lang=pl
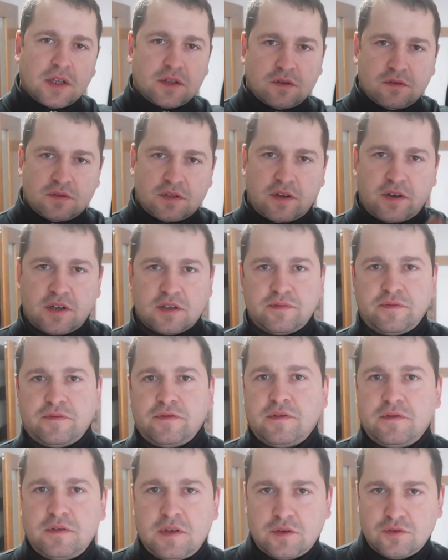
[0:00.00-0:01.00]
A to zaraz,
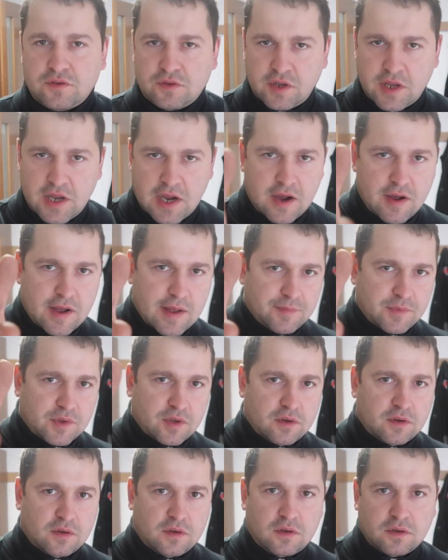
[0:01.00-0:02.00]
jak już dojechałem,
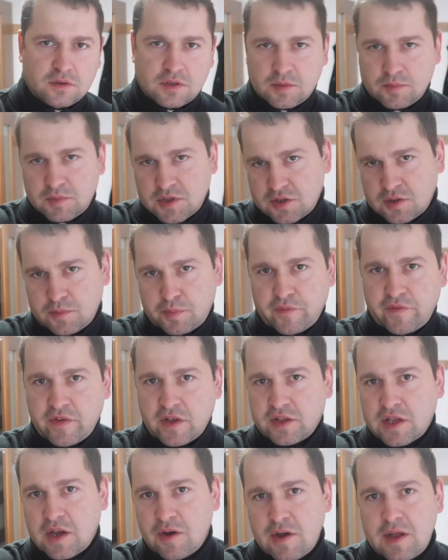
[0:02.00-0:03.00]
to o tym też
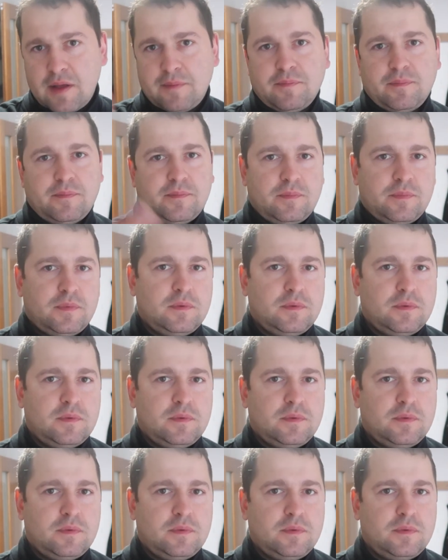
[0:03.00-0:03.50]
opowiadałem.